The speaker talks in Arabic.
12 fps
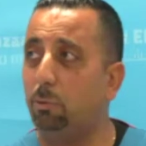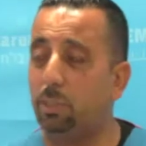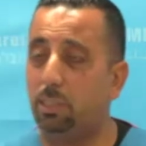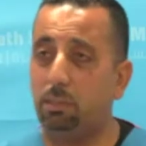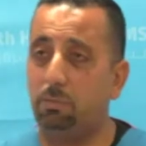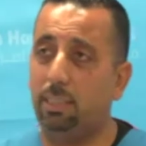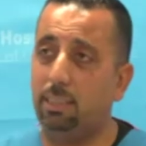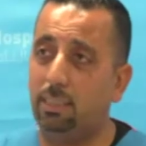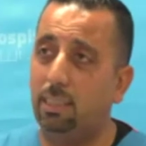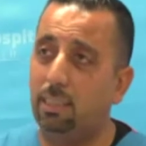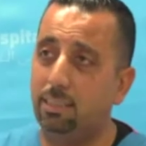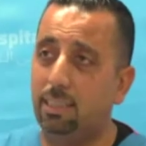من المستشفيات
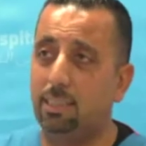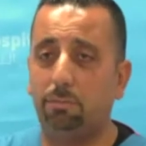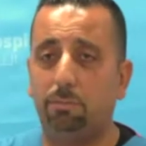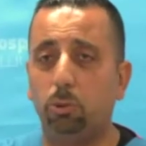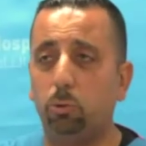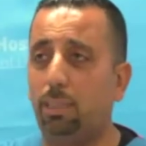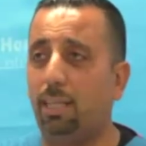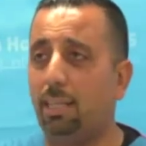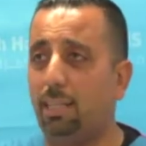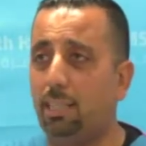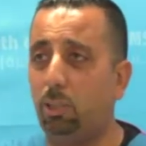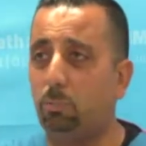زي صفد
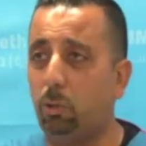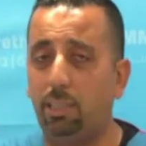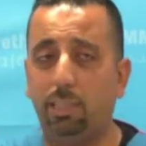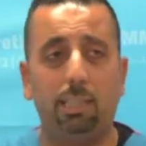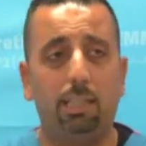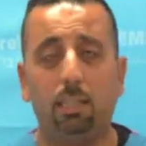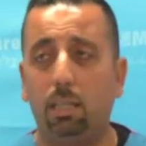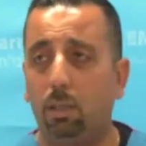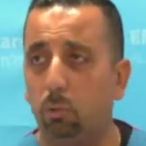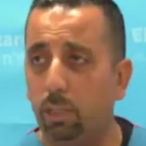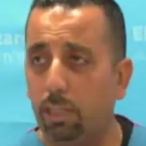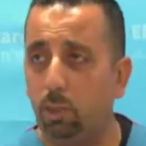ونهريه وبوريه
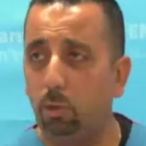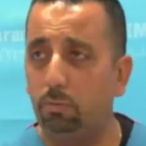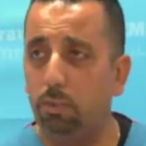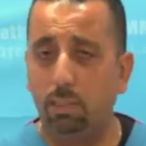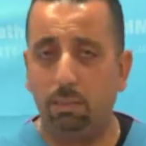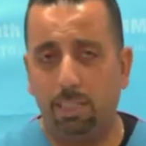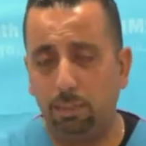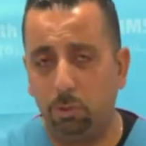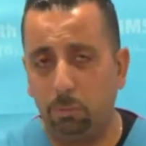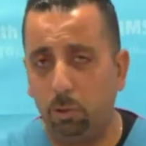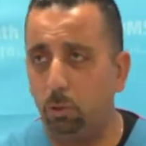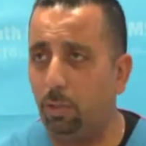واخلو هذا
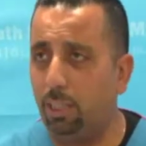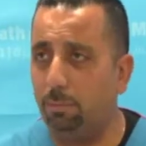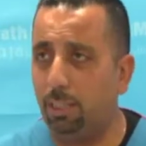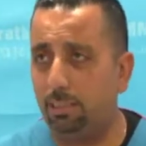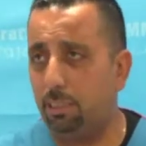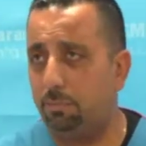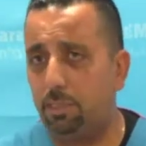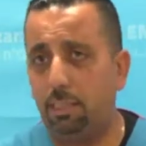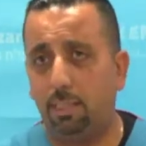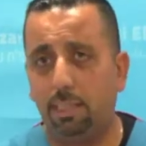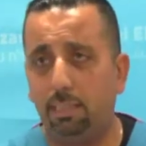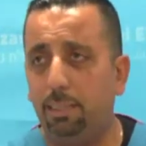مش معقول واحنا بنعطي نفس
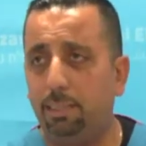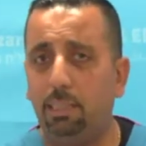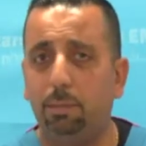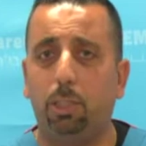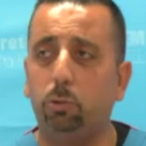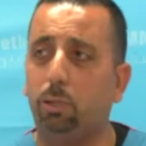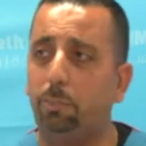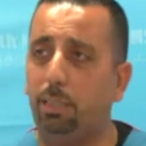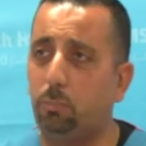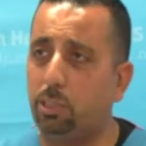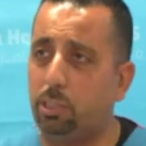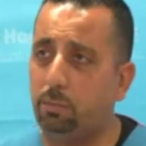الخدمات اللي بعطوها باقي
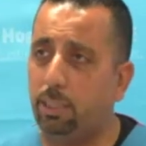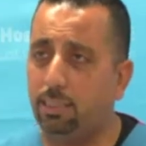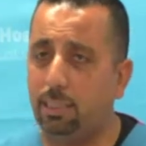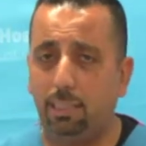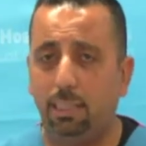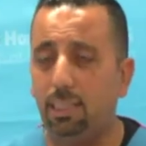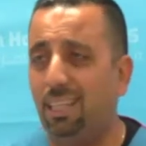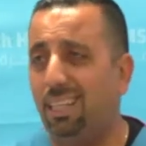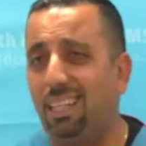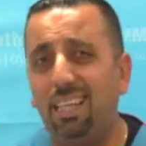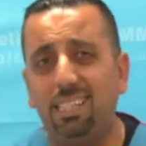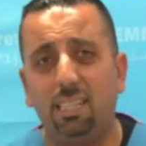المستشفيات هاي
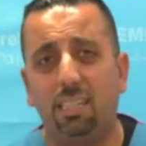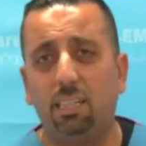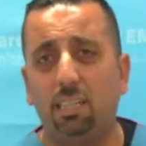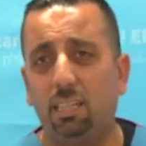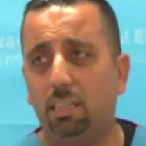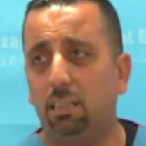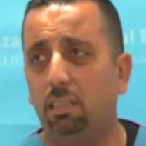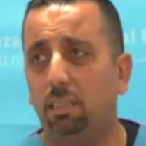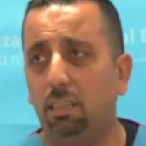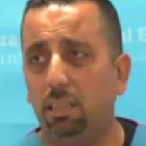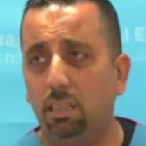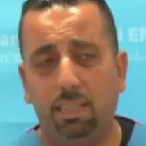ليس اقل
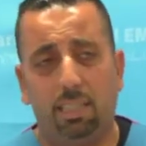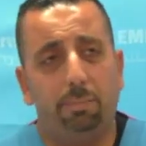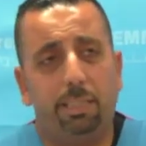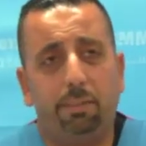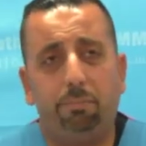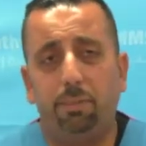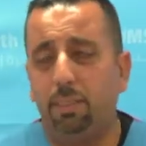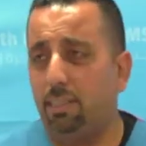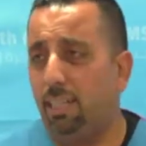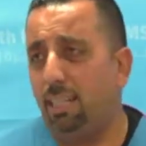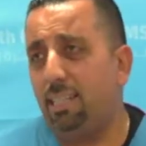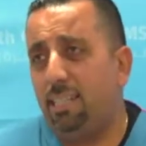يعني بكفي
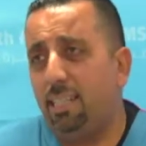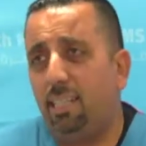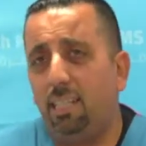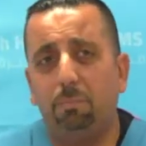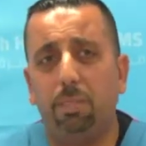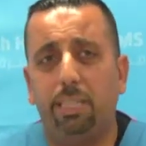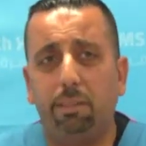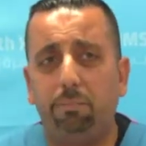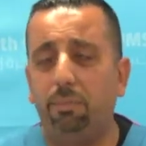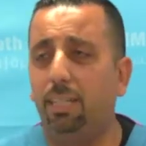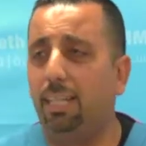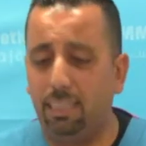احنا زينا
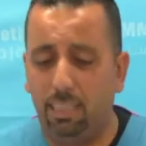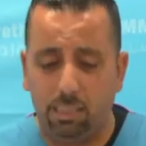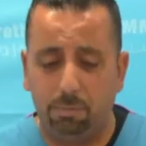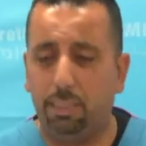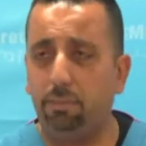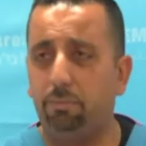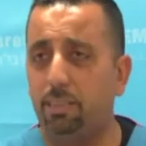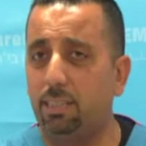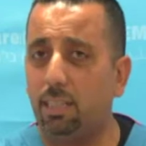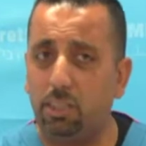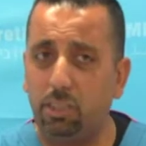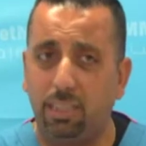بكفي هذا الاشي بكفي
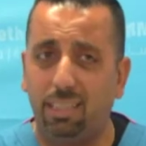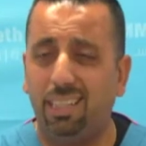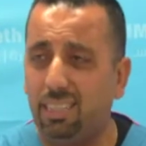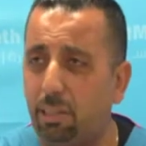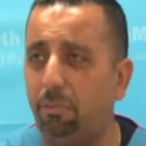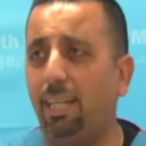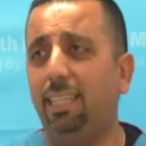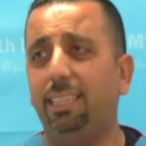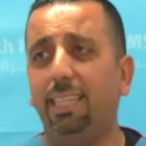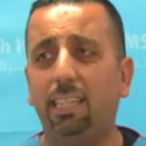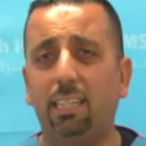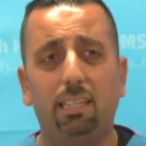صار اشي طفح
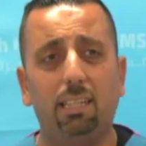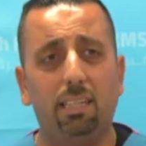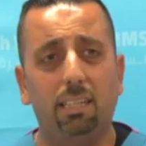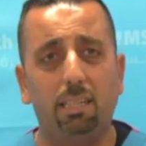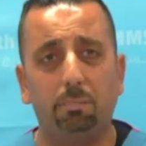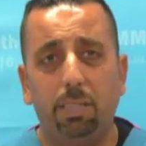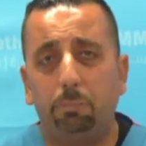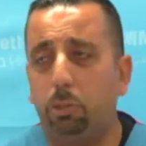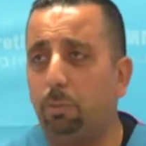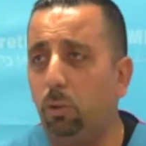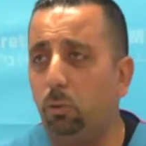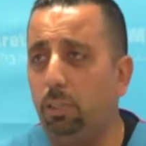الكيل
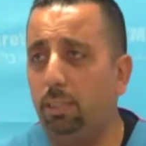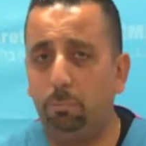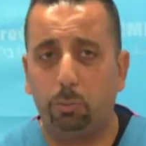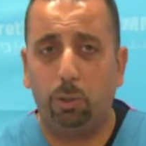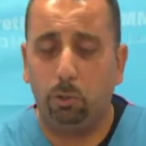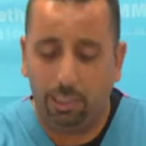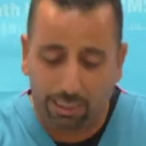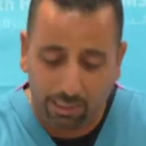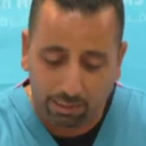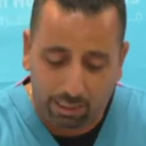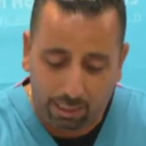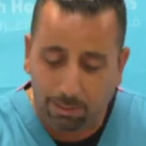مش معقول مش معقول احنا
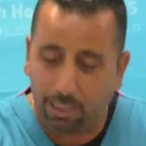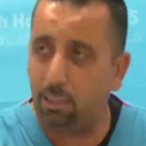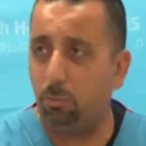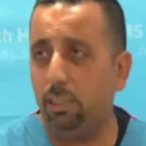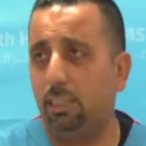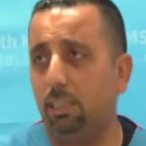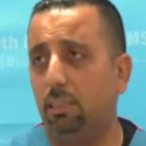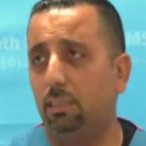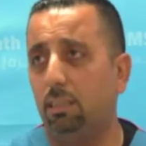نضل بهذا الوضع